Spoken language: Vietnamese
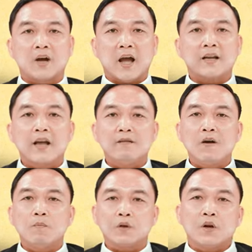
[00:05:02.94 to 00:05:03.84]
Hãy nghĩ
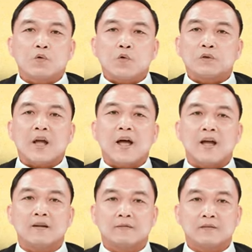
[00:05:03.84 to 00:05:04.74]
về một điều cụ
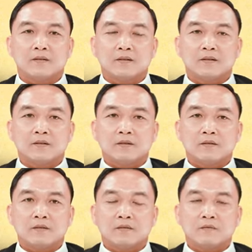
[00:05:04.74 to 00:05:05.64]
thể
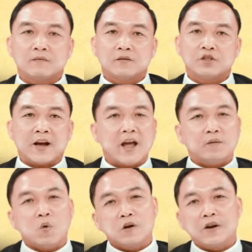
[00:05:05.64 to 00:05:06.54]
Chẳng
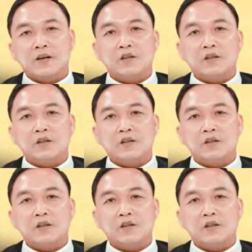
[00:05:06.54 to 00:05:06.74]
hạn mỗi người